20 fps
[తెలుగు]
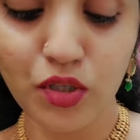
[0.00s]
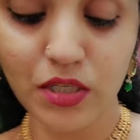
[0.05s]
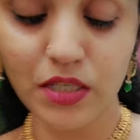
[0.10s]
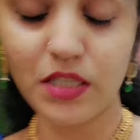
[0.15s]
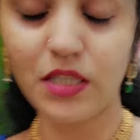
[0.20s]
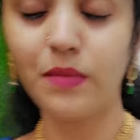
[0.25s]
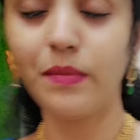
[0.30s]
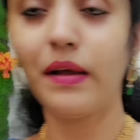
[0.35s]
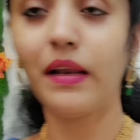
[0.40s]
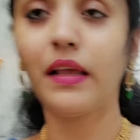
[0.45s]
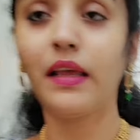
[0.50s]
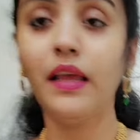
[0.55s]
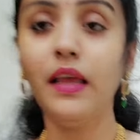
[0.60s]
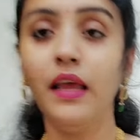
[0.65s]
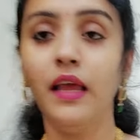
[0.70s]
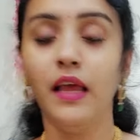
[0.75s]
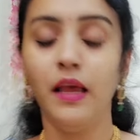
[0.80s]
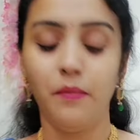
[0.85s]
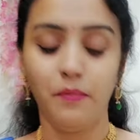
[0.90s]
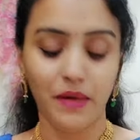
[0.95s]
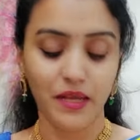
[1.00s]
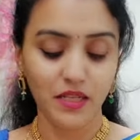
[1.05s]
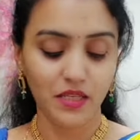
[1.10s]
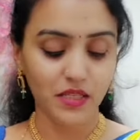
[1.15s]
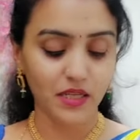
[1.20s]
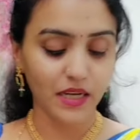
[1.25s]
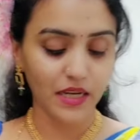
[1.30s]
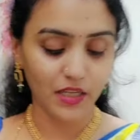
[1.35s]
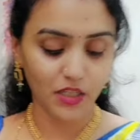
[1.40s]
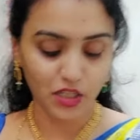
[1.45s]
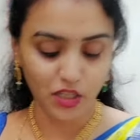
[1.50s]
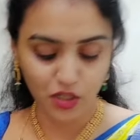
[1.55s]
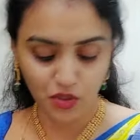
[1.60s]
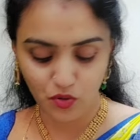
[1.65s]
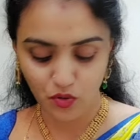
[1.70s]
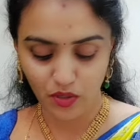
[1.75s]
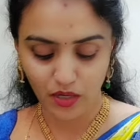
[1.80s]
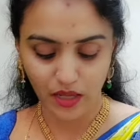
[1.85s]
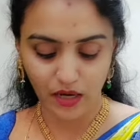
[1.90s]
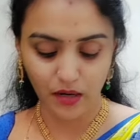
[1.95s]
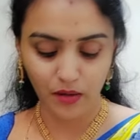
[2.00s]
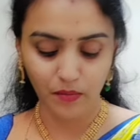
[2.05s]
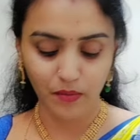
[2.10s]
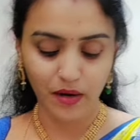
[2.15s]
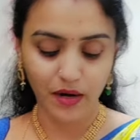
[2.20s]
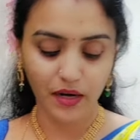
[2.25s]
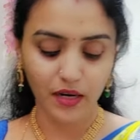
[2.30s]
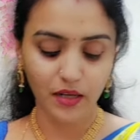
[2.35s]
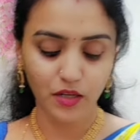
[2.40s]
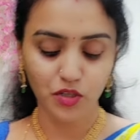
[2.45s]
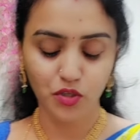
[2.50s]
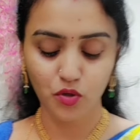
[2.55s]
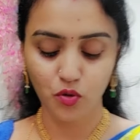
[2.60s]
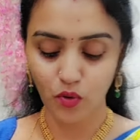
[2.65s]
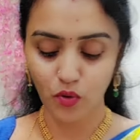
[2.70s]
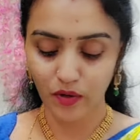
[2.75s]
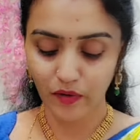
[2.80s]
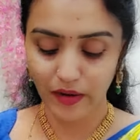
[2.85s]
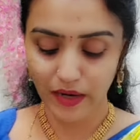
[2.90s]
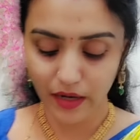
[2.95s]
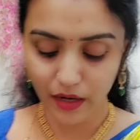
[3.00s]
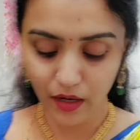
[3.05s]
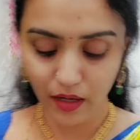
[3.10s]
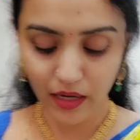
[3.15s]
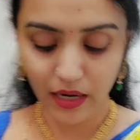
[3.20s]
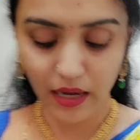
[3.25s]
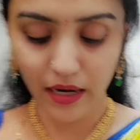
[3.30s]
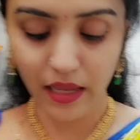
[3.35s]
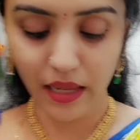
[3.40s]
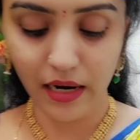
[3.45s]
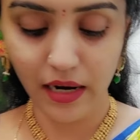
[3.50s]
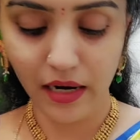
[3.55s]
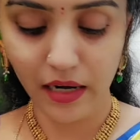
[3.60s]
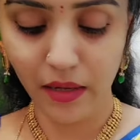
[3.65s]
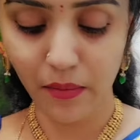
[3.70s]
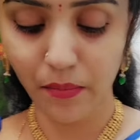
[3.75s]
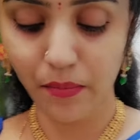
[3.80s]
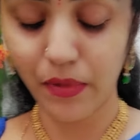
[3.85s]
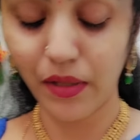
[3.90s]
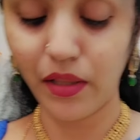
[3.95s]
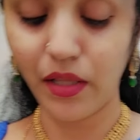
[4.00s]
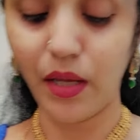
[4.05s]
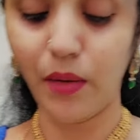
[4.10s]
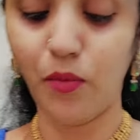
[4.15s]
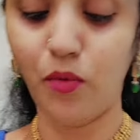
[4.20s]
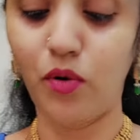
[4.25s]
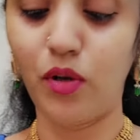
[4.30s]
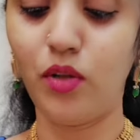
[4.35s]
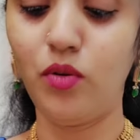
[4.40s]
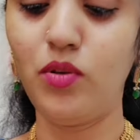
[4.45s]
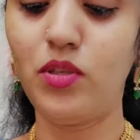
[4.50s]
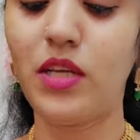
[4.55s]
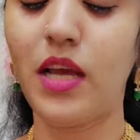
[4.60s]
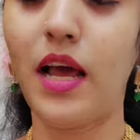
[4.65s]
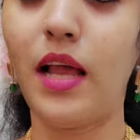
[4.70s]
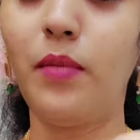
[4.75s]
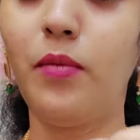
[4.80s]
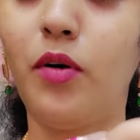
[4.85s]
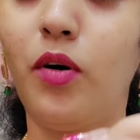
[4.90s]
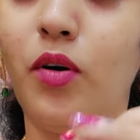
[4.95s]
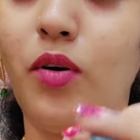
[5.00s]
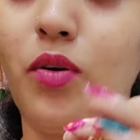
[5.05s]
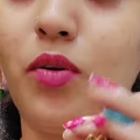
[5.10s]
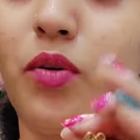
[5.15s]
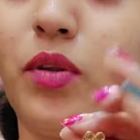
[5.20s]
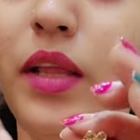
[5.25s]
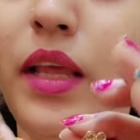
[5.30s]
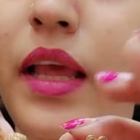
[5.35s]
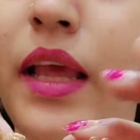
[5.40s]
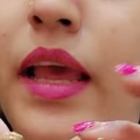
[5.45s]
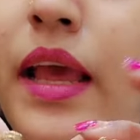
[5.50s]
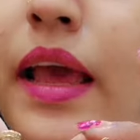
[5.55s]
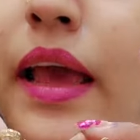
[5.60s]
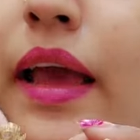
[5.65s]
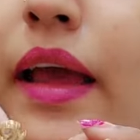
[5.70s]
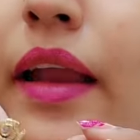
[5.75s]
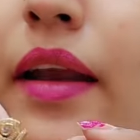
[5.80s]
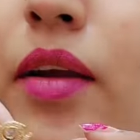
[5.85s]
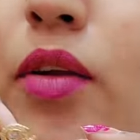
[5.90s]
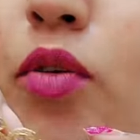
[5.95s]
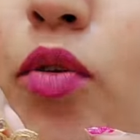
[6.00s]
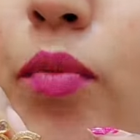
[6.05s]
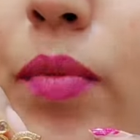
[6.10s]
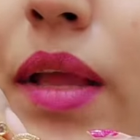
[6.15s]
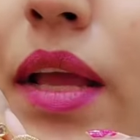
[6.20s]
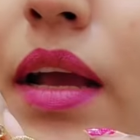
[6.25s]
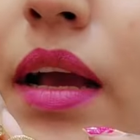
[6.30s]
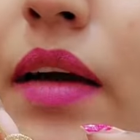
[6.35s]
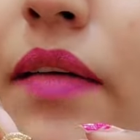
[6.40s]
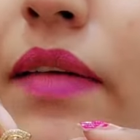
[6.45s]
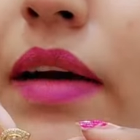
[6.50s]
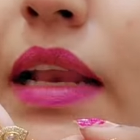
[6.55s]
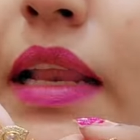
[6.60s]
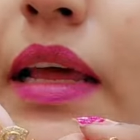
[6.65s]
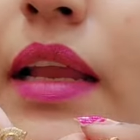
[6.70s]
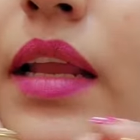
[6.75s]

వచ్చేసి మనకి మంచిగా ఇచ్చేస్తున్నారనమాట స్టోన్ వెళ్ళడం కానీ అలాంటి ఇబ్బంది ఏమి ఉండదు చాలా బాగుంటుంది అండ్ రుబీ కావాలి